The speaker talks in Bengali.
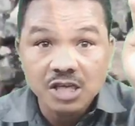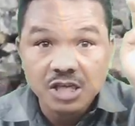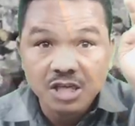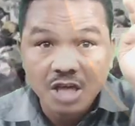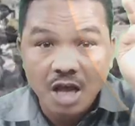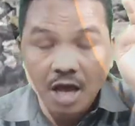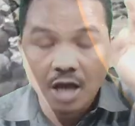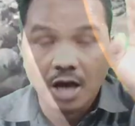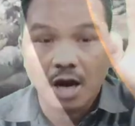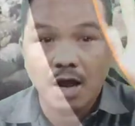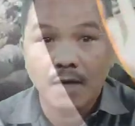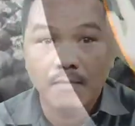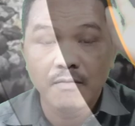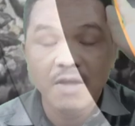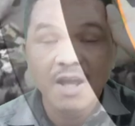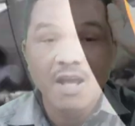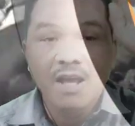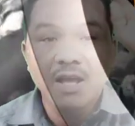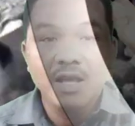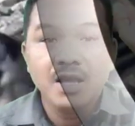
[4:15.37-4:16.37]
ইনস্টাগ্রাম
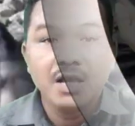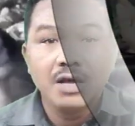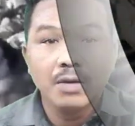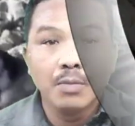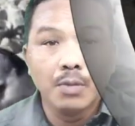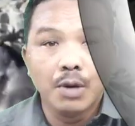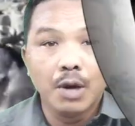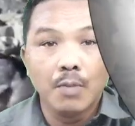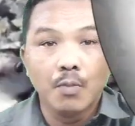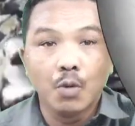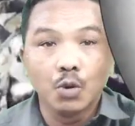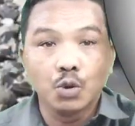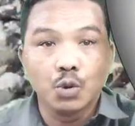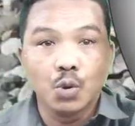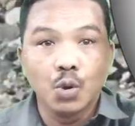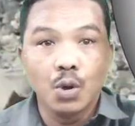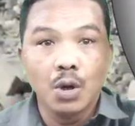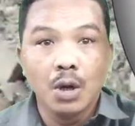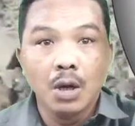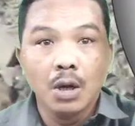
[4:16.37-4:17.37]
এবং
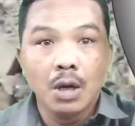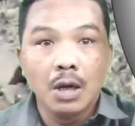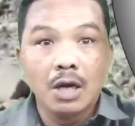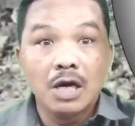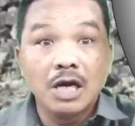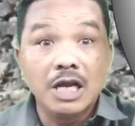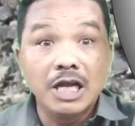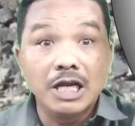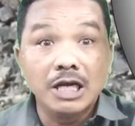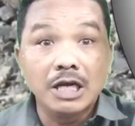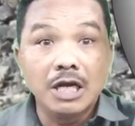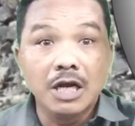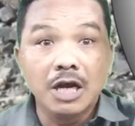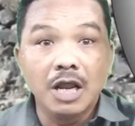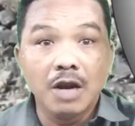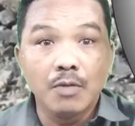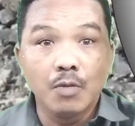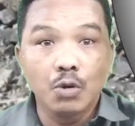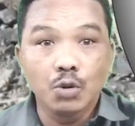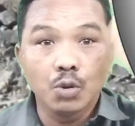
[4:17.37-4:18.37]
মতো
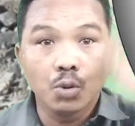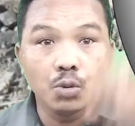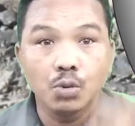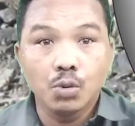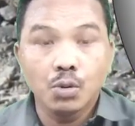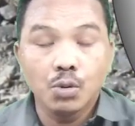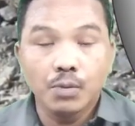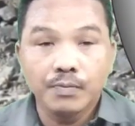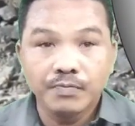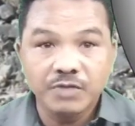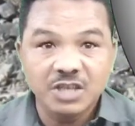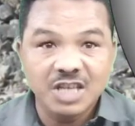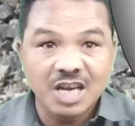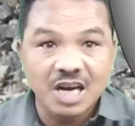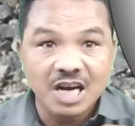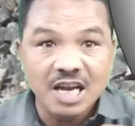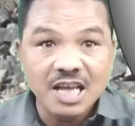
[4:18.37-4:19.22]
লিঙ্কডিনের মতো যে